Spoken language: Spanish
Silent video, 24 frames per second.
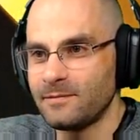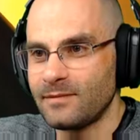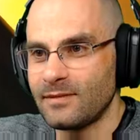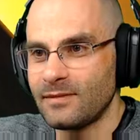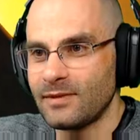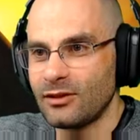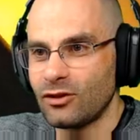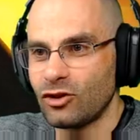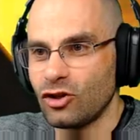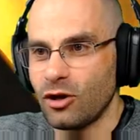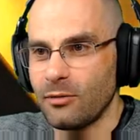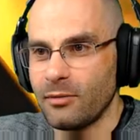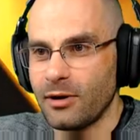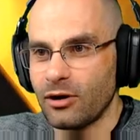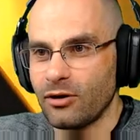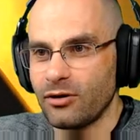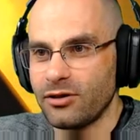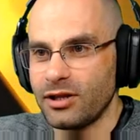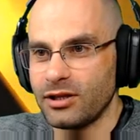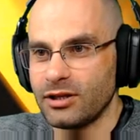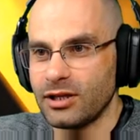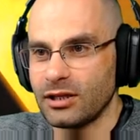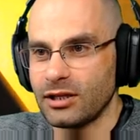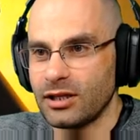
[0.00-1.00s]
Toma,
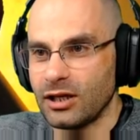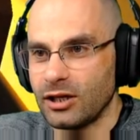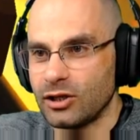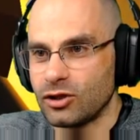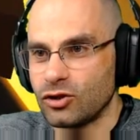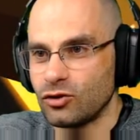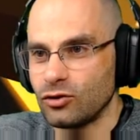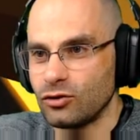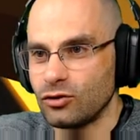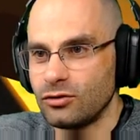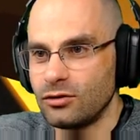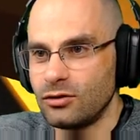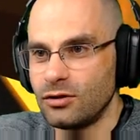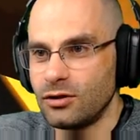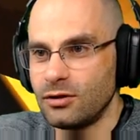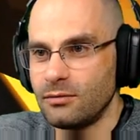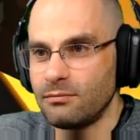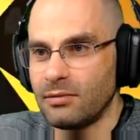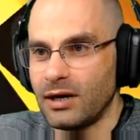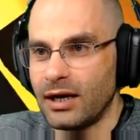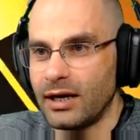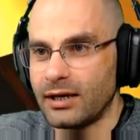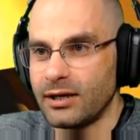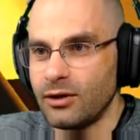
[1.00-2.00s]
concéntrate en eso.
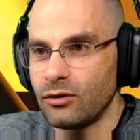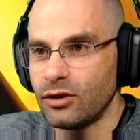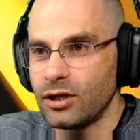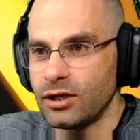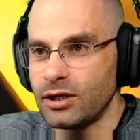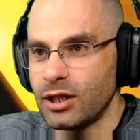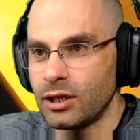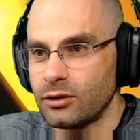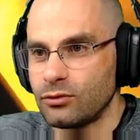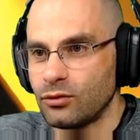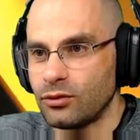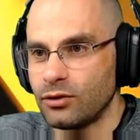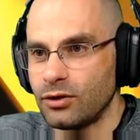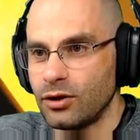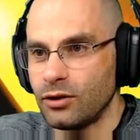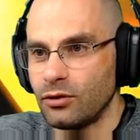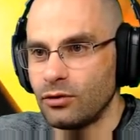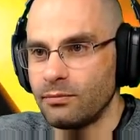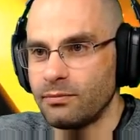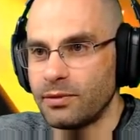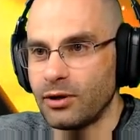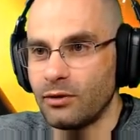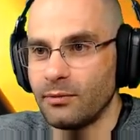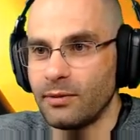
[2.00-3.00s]
Vale, creo que te he
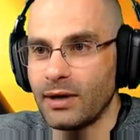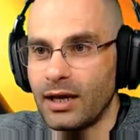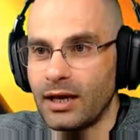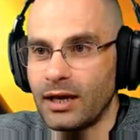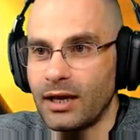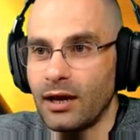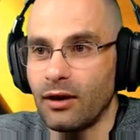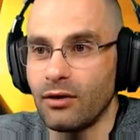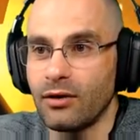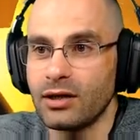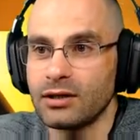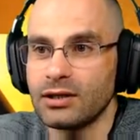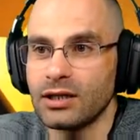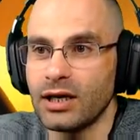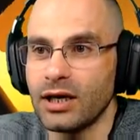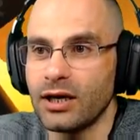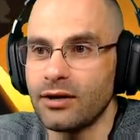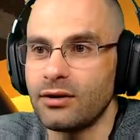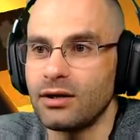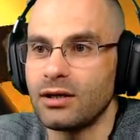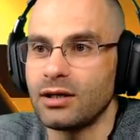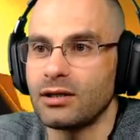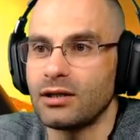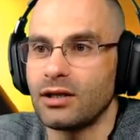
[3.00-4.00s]
aturdido, pero vale, ahora te
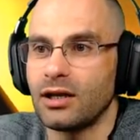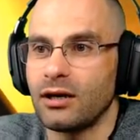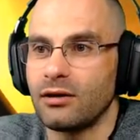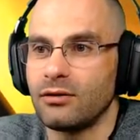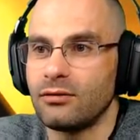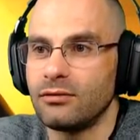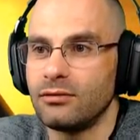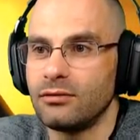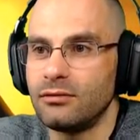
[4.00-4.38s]
agarro y ¿qué te hago?